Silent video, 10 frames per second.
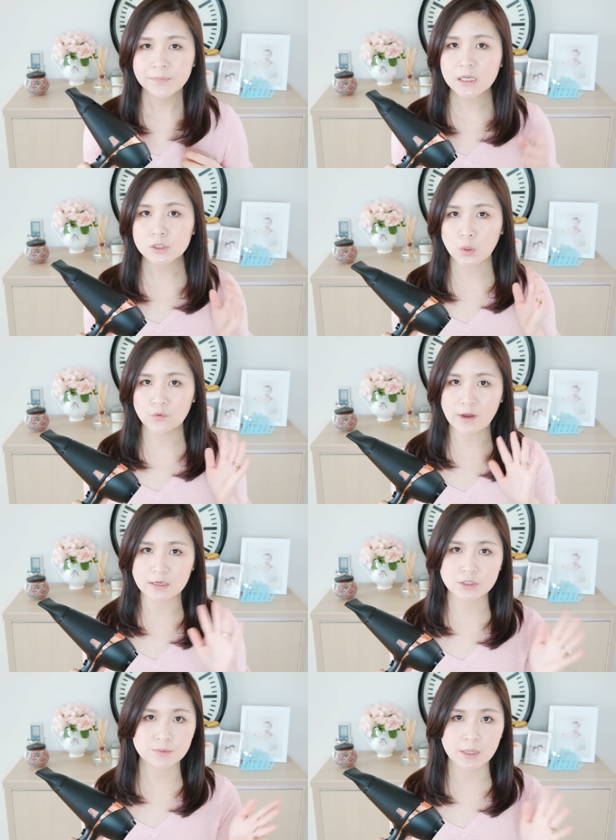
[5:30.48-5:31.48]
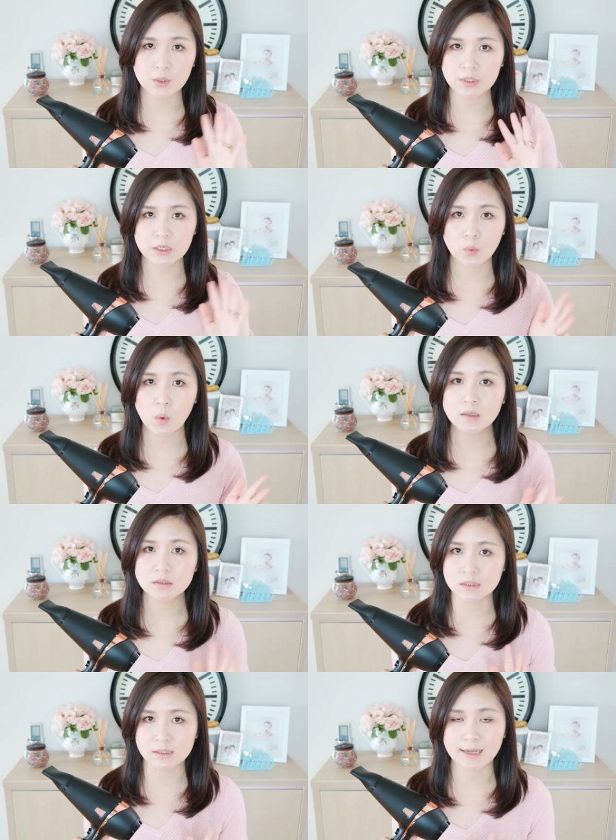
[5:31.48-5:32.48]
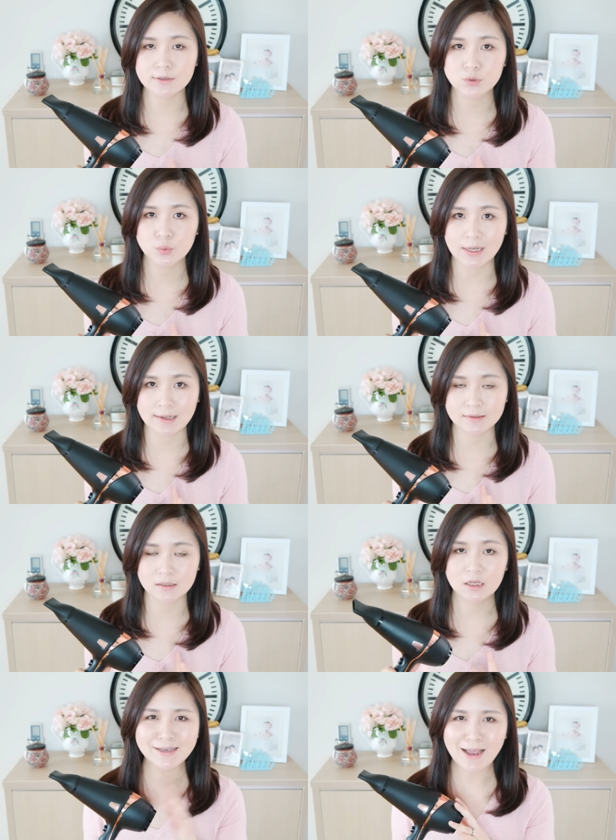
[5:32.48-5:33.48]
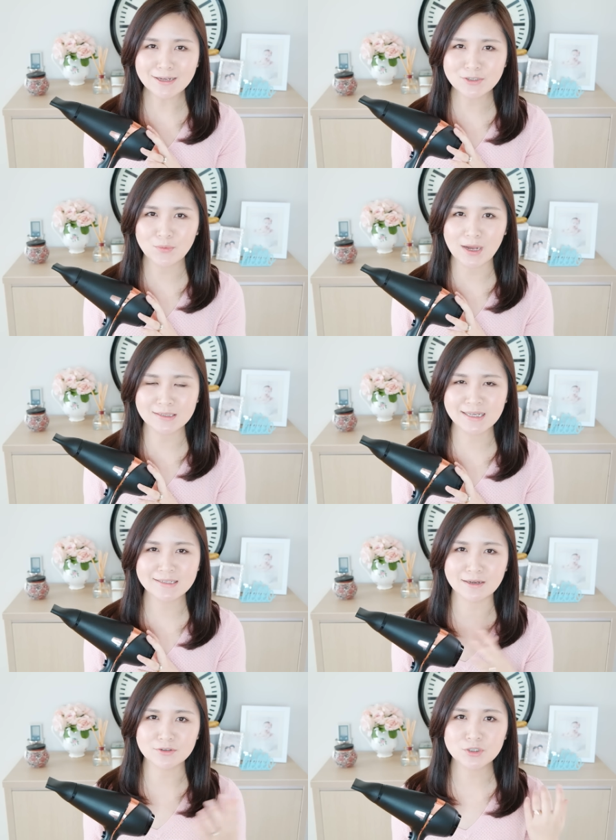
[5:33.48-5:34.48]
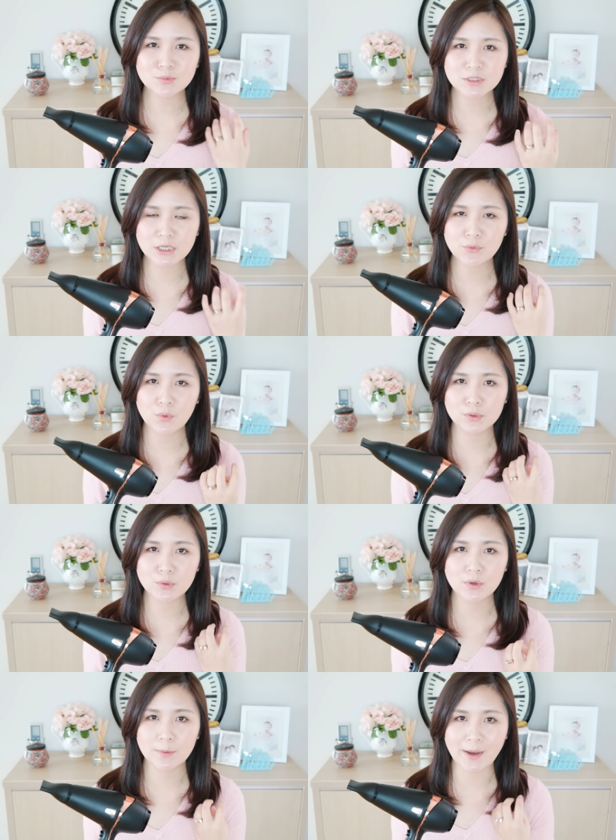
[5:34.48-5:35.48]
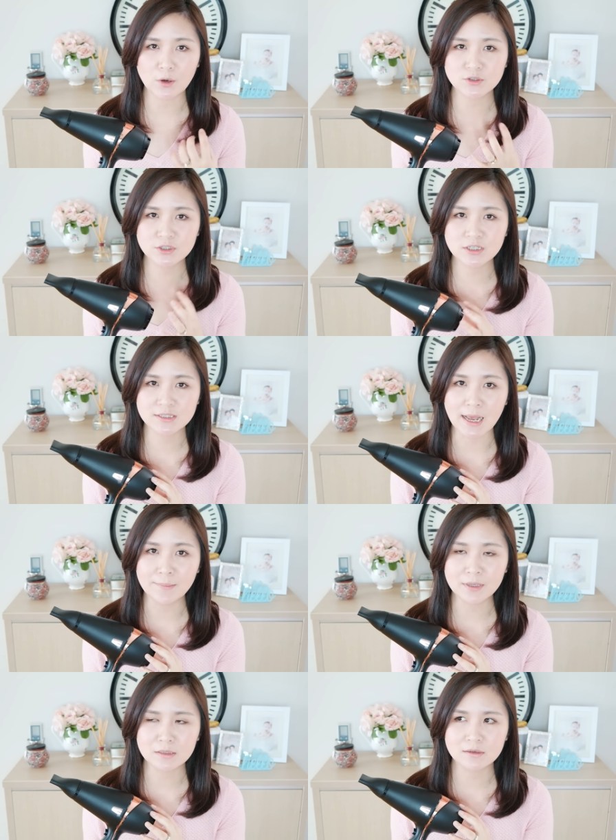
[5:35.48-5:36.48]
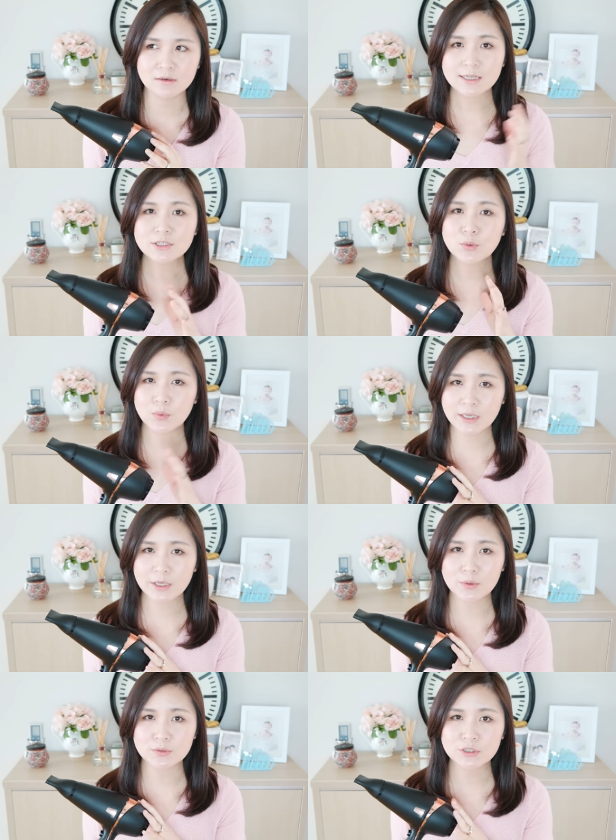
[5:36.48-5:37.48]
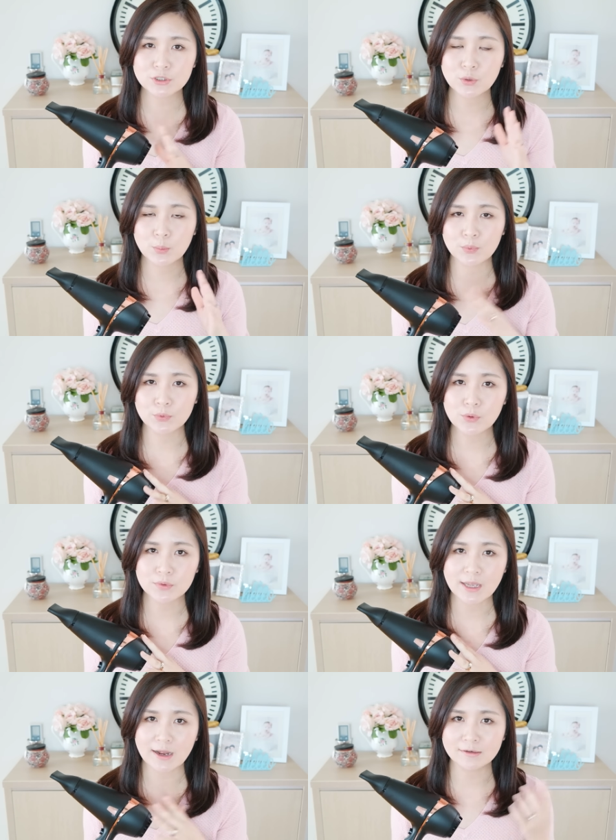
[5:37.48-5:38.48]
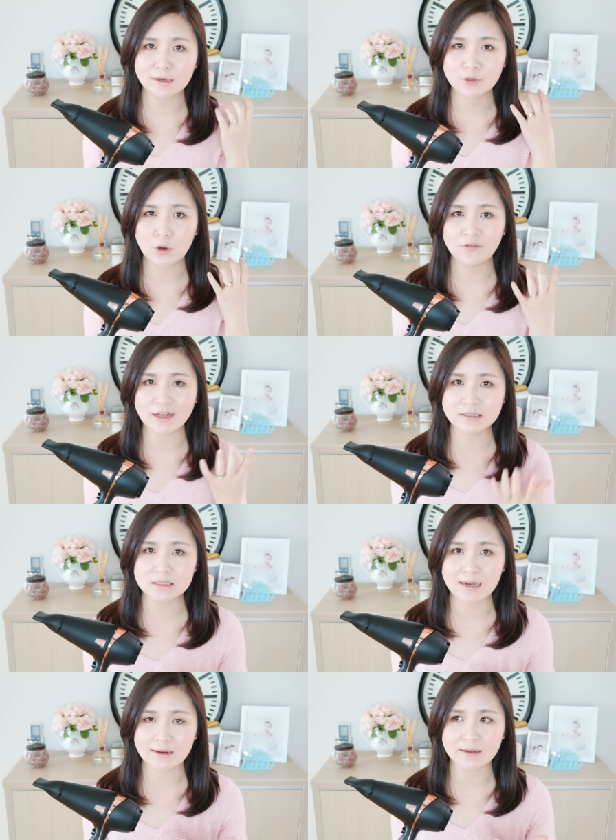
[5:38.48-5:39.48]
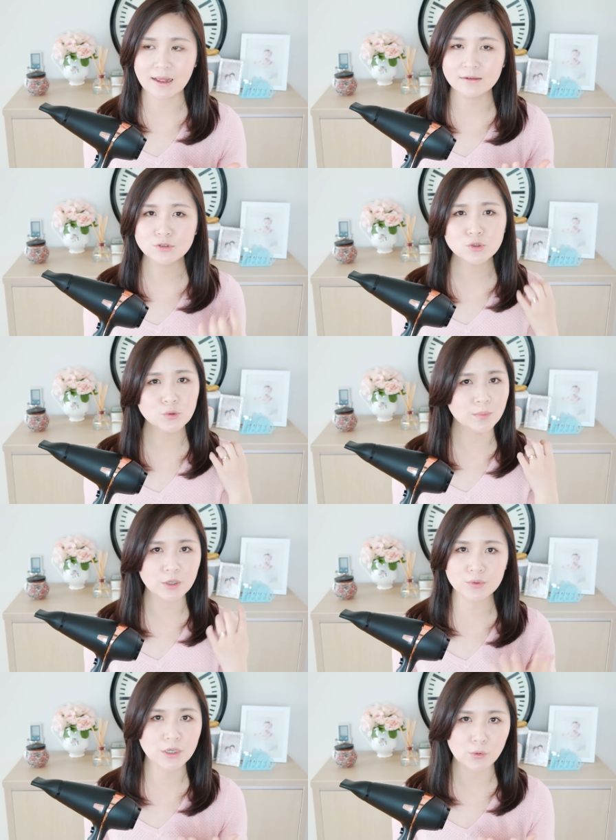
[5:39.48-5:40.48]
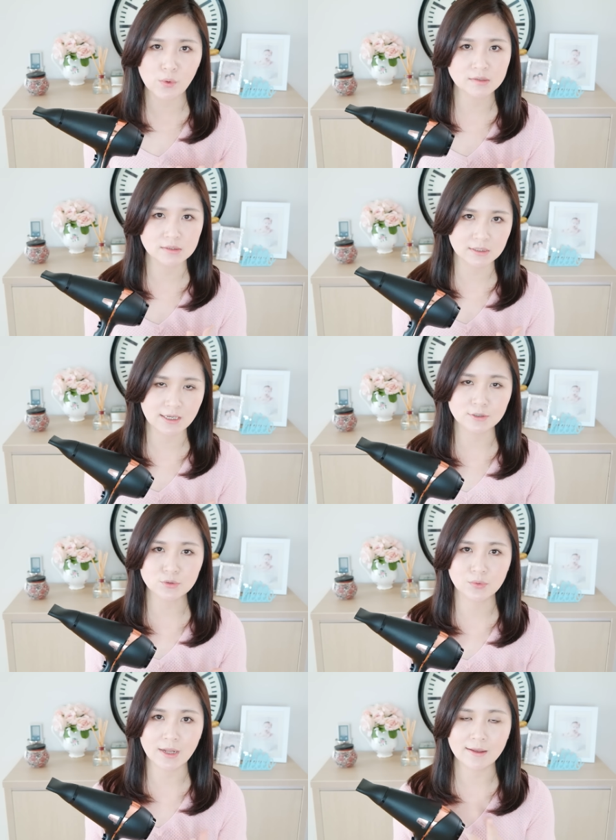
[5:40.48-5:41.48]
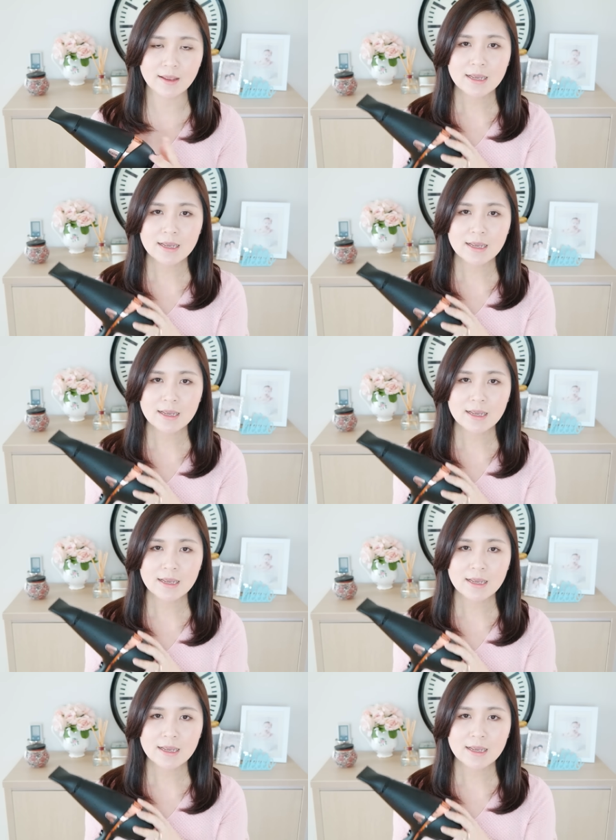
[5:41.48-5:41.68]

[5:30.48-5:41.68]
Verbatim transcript: 那个头发是没有一个光泽感出来的。一开始我还在想是不是因为我用了保湿的产品呢？但是我也有试过不用它，让头发自然干就没有那个光泽感出来。